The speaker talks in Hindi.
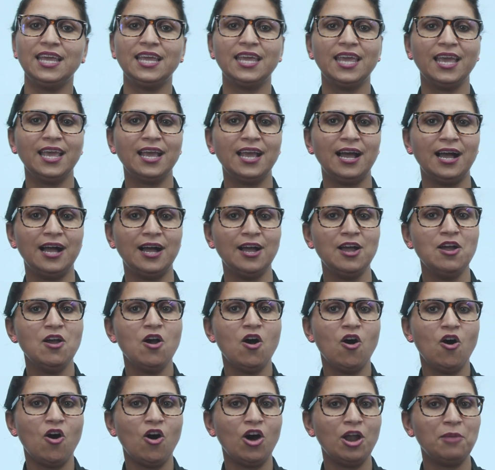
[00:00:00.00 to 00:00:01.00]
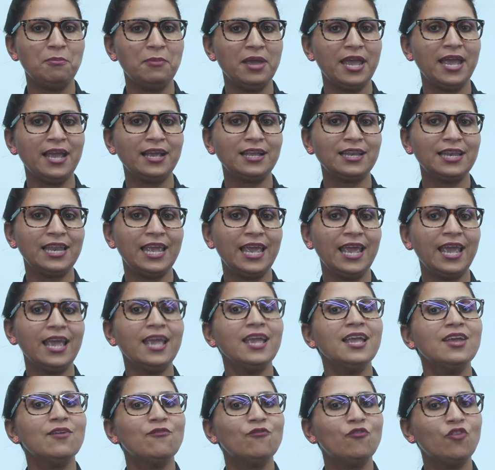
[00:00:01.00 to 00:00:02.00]
देखेगा और मयंक ने
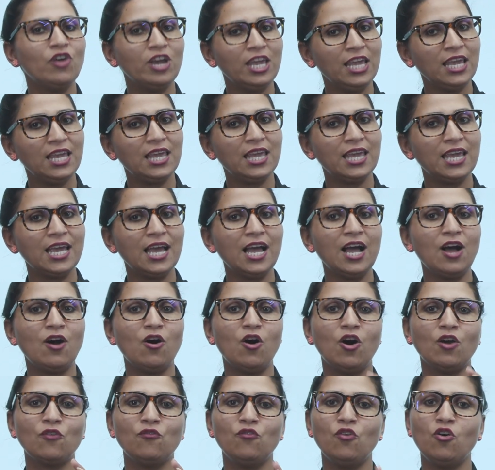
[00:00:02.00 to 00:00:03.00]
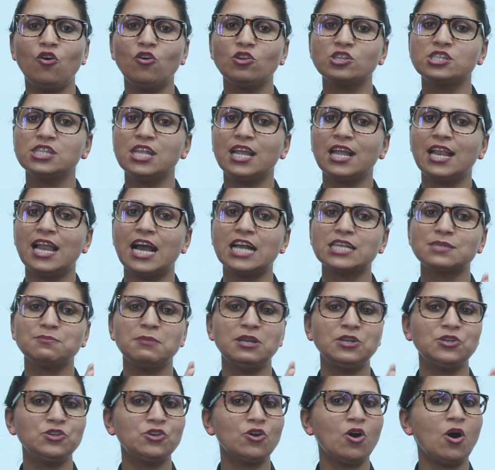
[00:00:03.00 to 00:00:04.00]
वही किया और वो उसने क्लास
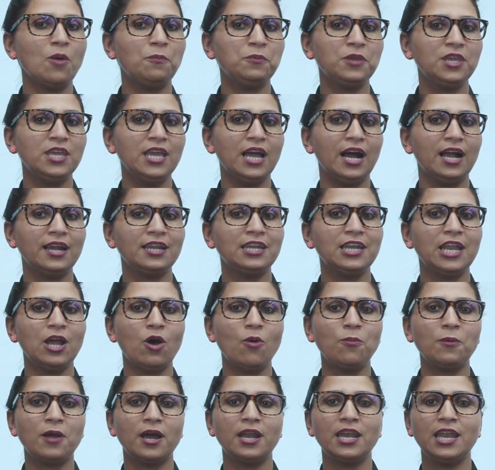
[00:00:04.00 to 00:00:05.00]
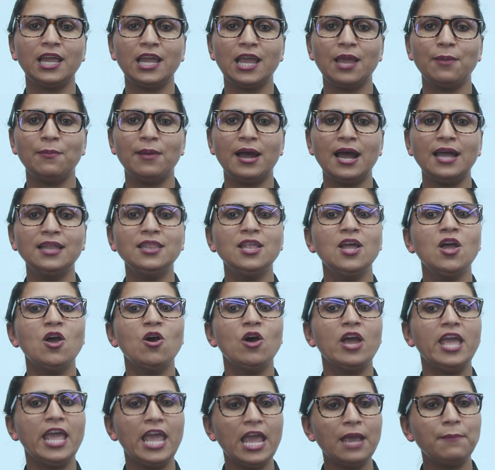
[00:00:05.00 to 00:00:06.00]
में टॉप किया टॉप करने के बाद
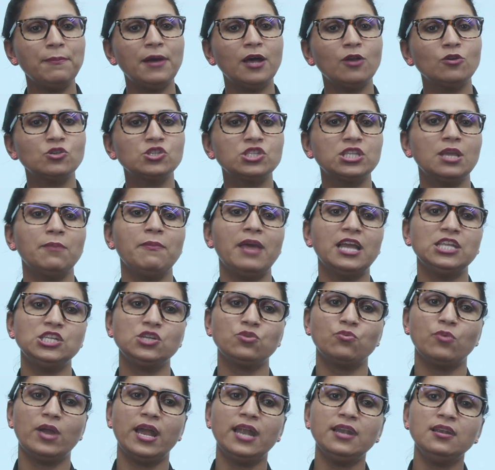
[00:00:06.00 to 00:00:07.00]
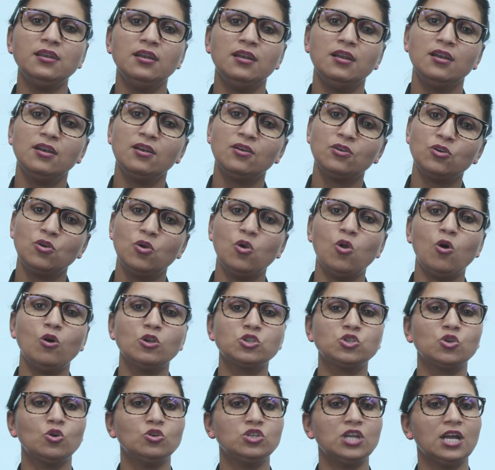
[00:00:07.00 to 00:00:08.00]
एक बार उससे मैजिक वैंड
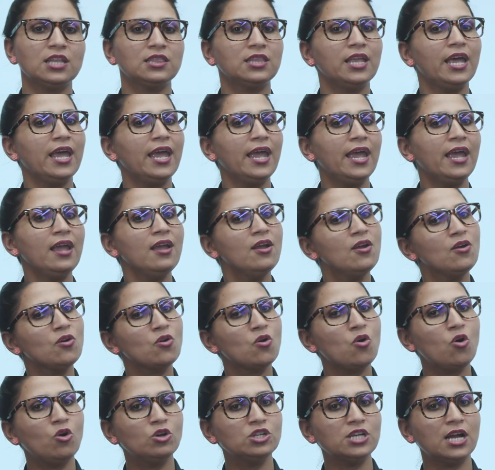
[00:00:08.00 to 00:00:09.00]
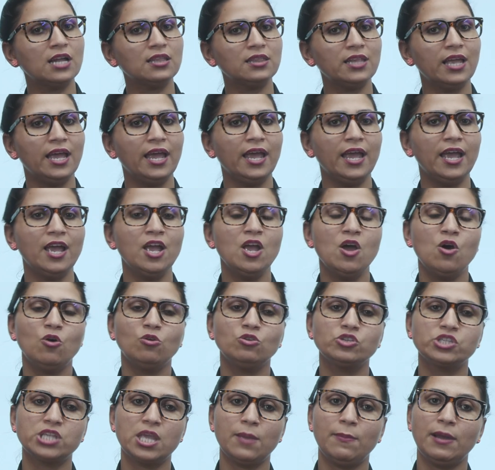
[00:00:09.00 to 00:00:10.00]
क्लोज हो जाता है खो जाता है
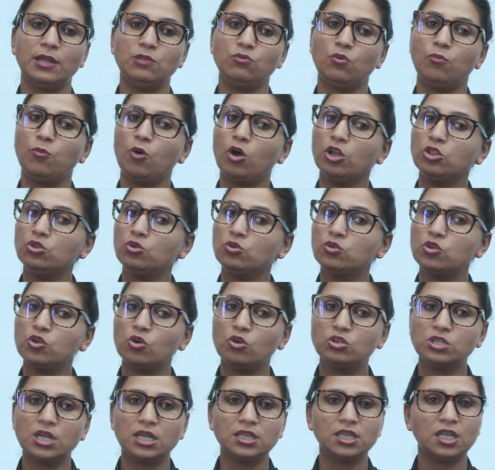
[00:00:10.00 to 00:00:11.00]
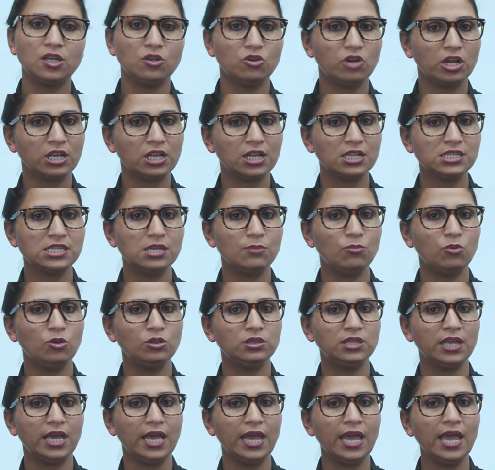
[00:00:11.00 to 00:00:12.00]
उसके बाद वो बहुत दुखी हो जाता है और अंकल से
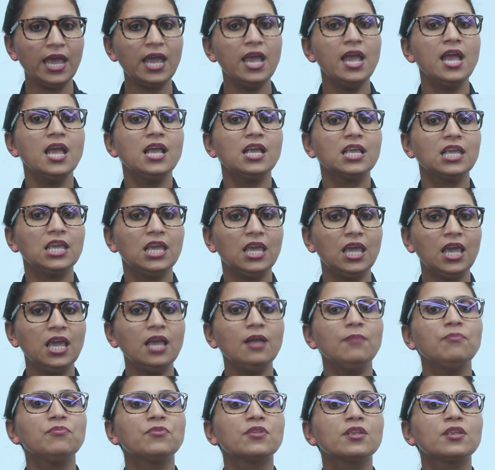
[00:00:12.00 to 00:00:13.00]
बोलता है कि